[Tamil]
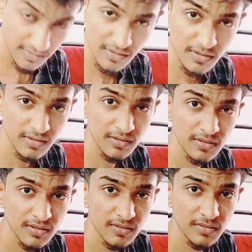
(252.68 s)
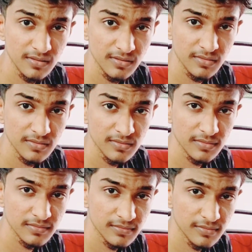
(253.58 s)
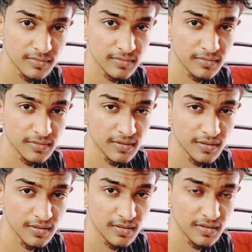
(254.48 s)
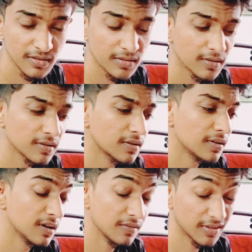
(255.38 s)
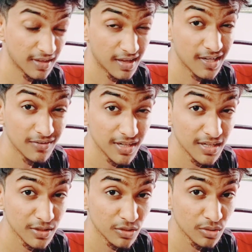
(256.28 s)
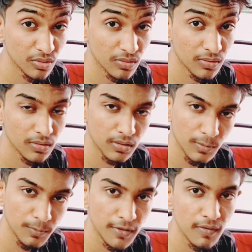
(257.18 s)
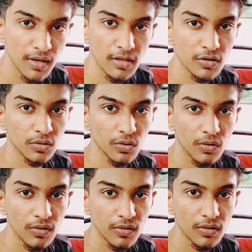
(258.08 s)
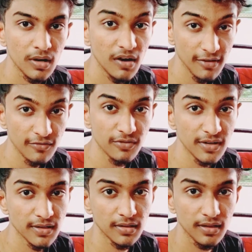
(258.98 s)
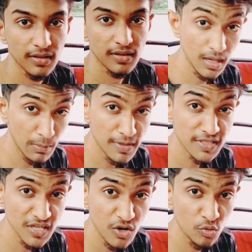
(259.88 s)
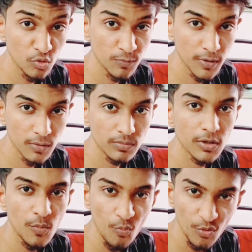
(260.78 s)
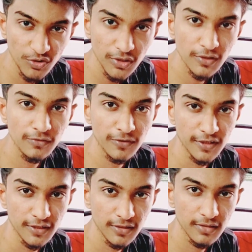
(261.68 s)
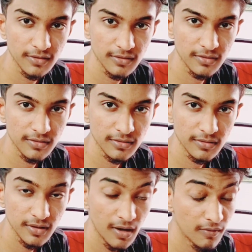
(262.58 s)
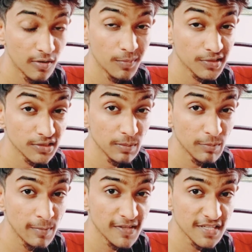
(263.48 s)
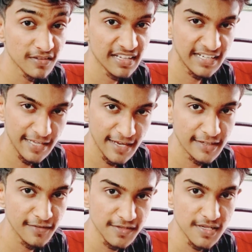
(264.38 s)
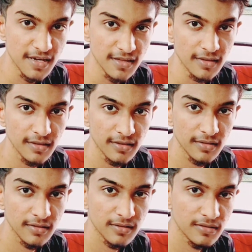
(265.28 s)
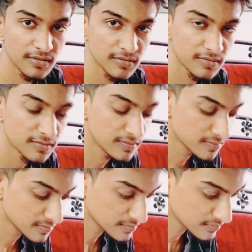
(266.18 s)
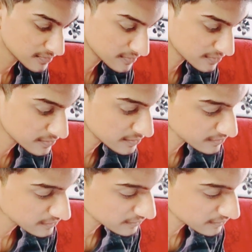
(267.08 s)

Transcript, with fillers: டேய் அவன் கூட எல்லாம் சேராதடா அவன் கேரக்டர் கொஞ்சம் மோசம் அவன் யாராக வேணா இருக்கட்டும் எப்படி வேணா இருக்கட்டும் அவன் என் ஃப்ரெண்டு என்னை மச்சான்னு உரிமையாக கூப்பிட்ட முதல் ஃப்ரெண்டு அவனை போய் தப்பாக பேசுகிற வேலையெல்லாம் என்கிட்ட வச்சுக்காத சரி சாரிடா